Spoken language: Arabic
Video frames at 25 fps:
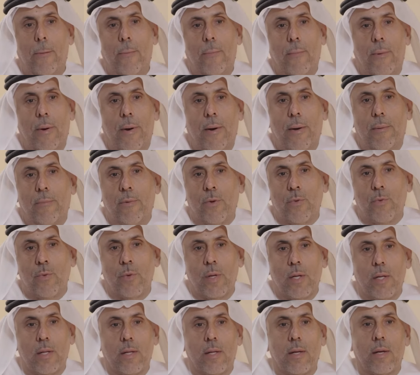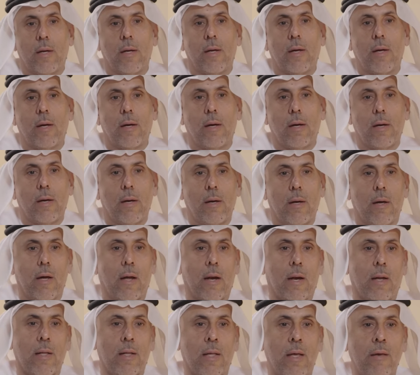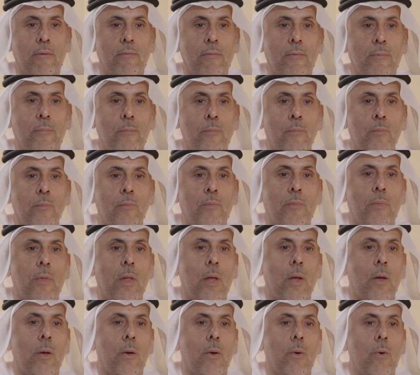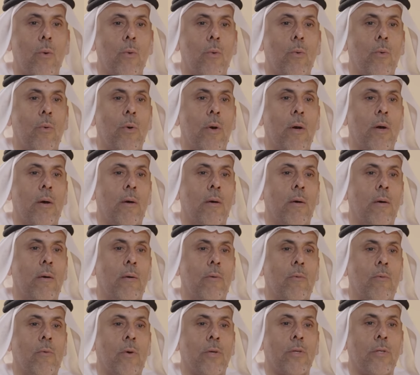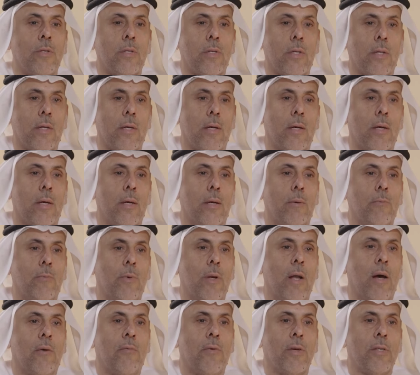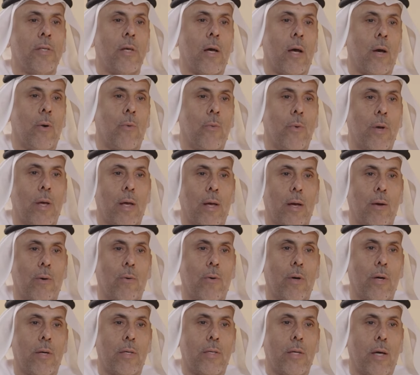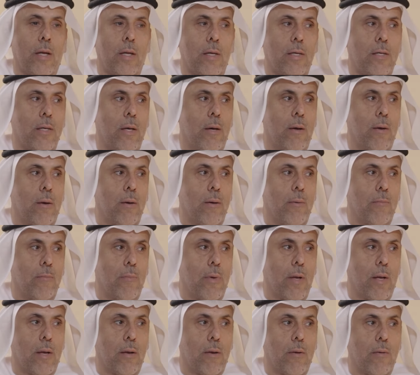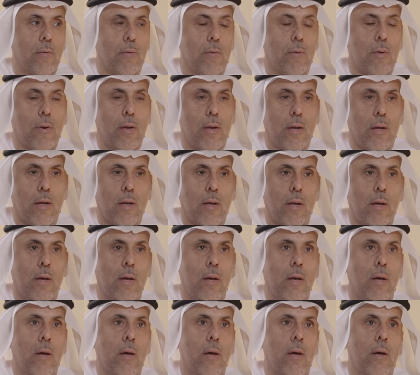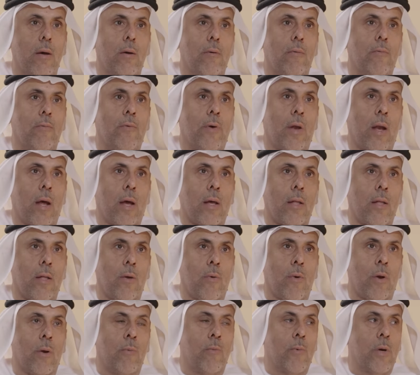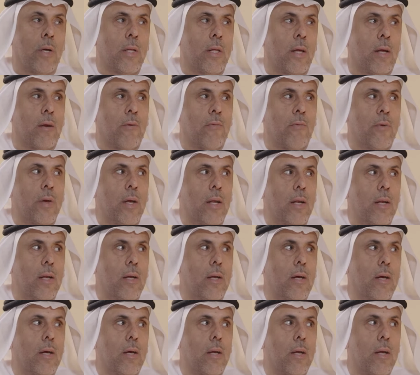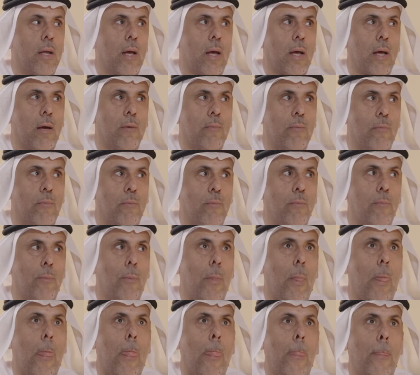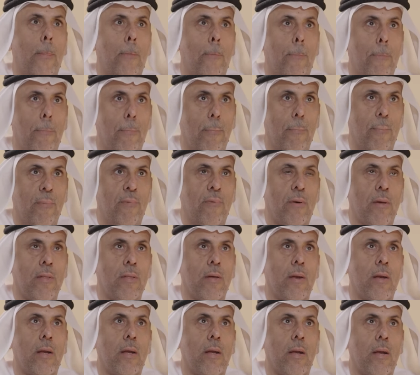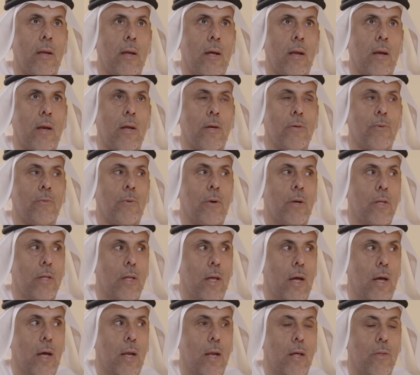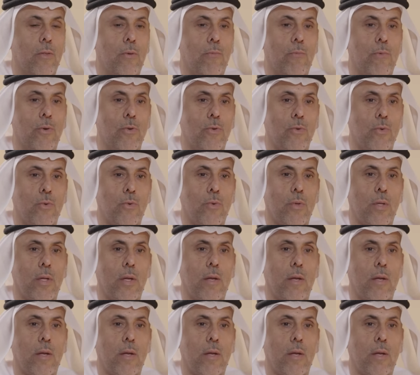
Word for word: بطولة آه، الرديف ووسط آه، منافسة قوية وشرسة من فرق دوري المحترفين لكن بفضل الله سبحانه وتعالى ثم جهود